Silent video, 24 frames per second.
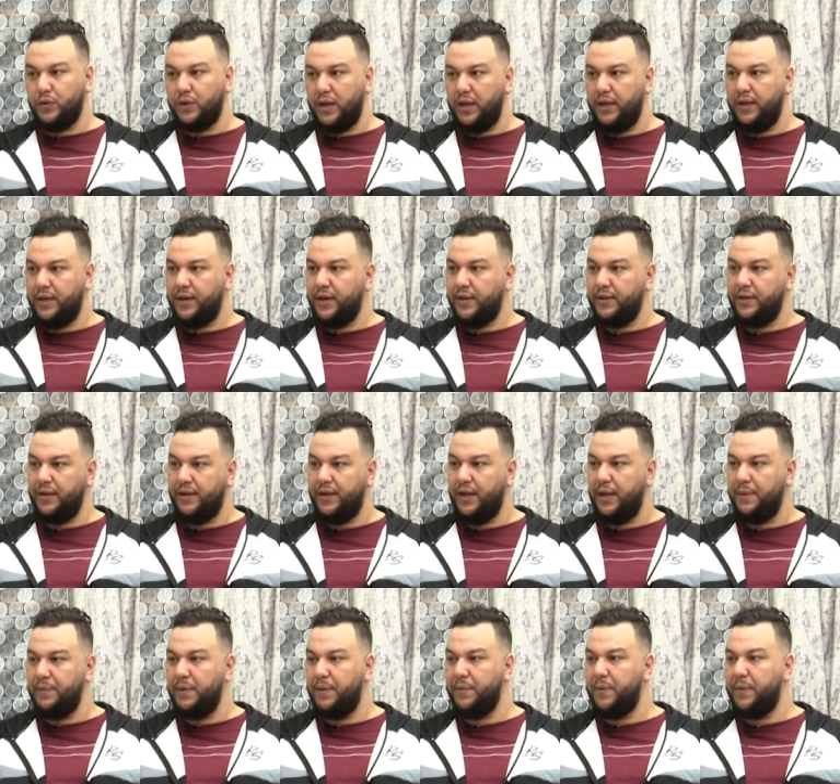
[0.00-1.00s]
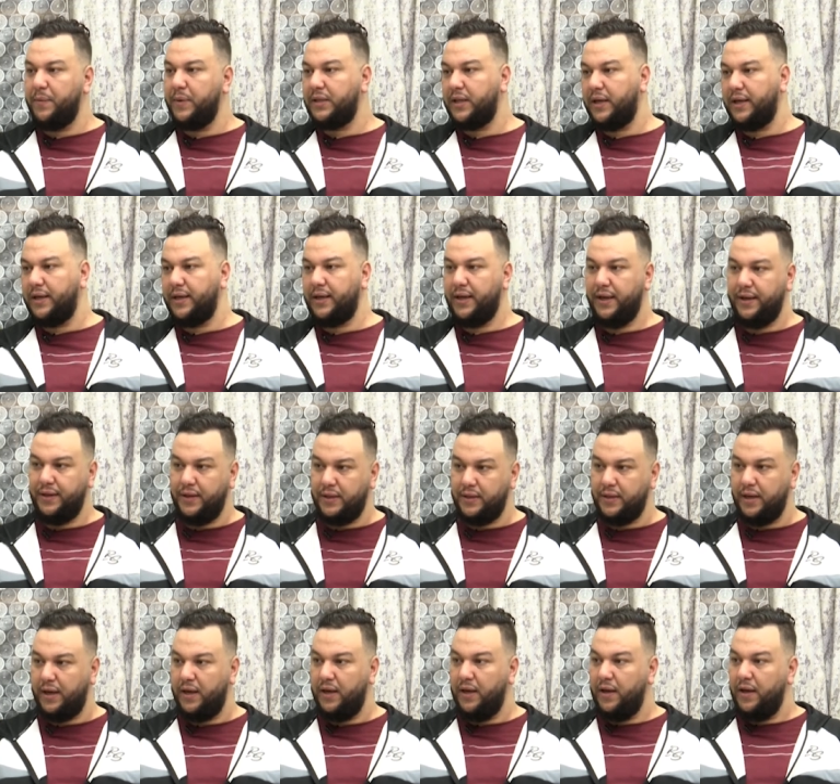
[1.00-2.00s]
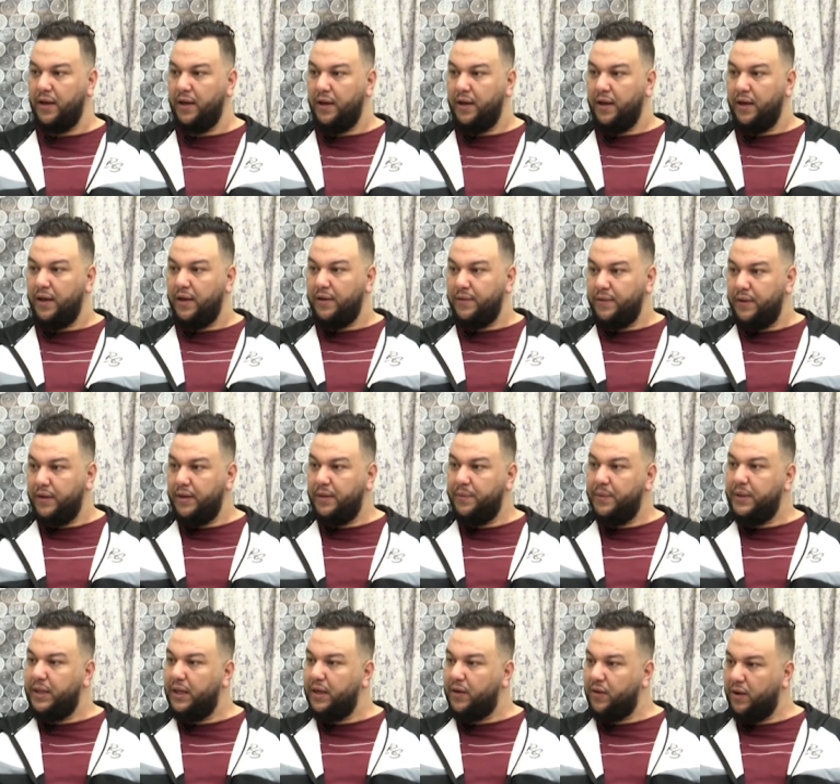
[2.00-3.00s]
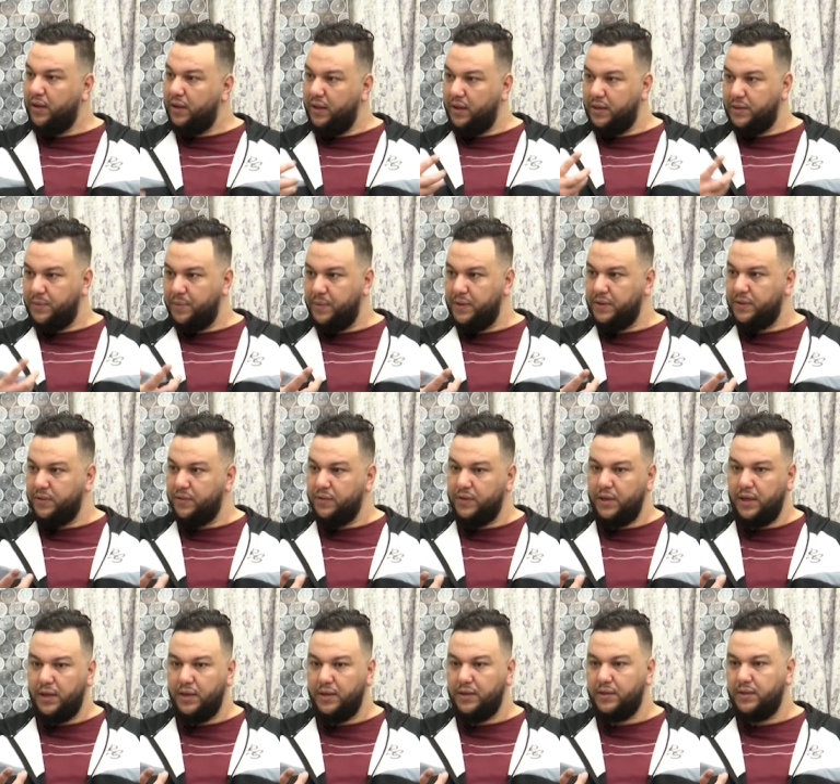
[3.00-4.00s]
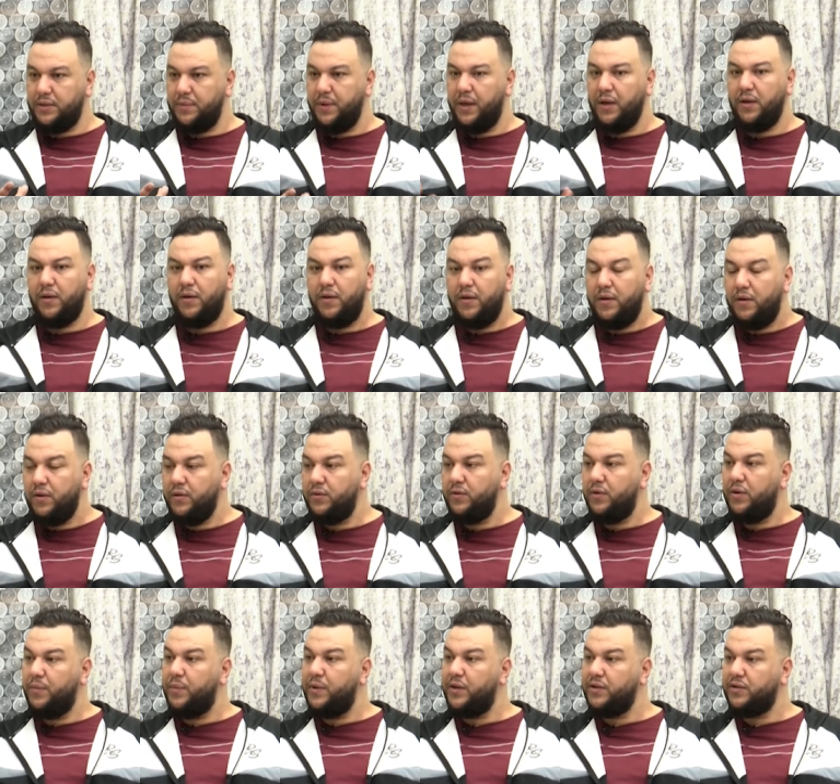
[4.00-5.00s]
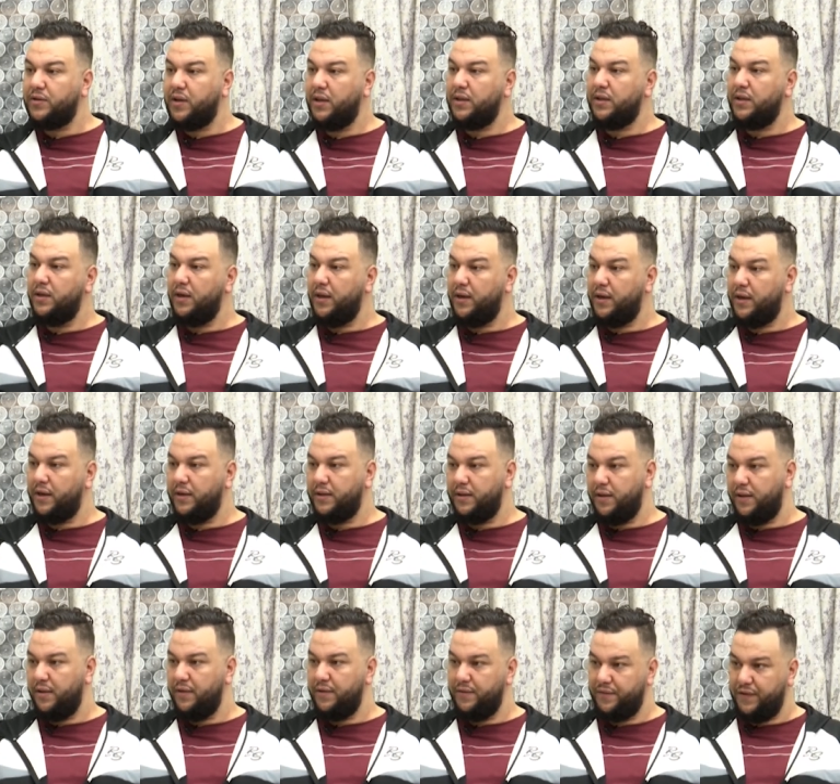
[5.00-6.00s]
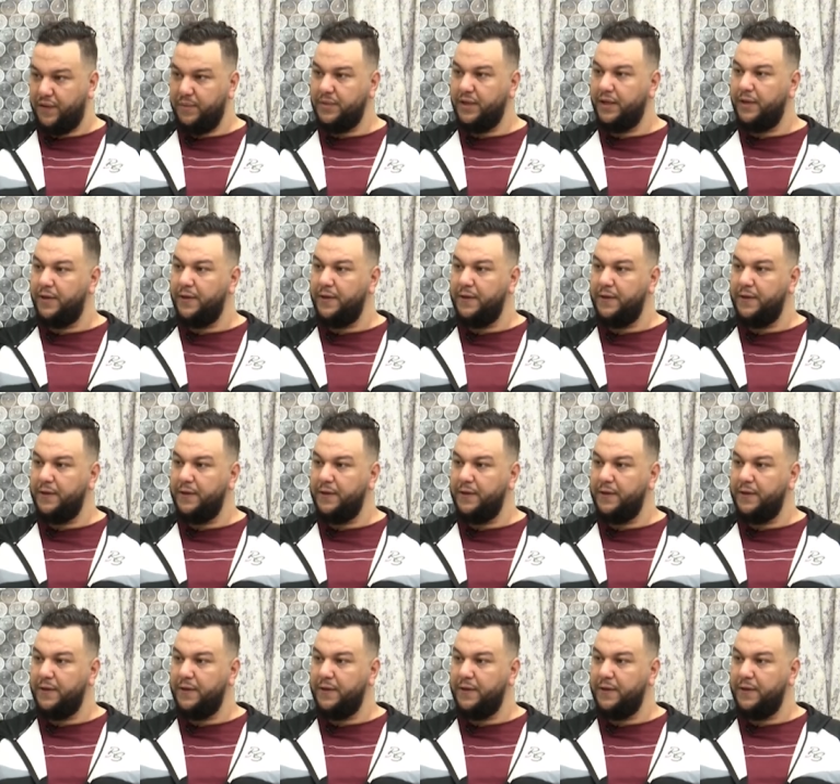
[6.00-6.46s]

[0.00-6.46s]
طائرة أمام مطار كندا نمد لك واحد الاكسبريسيون تي غير تسمعها آه، دوماج تحت الطياره كذا فهمتي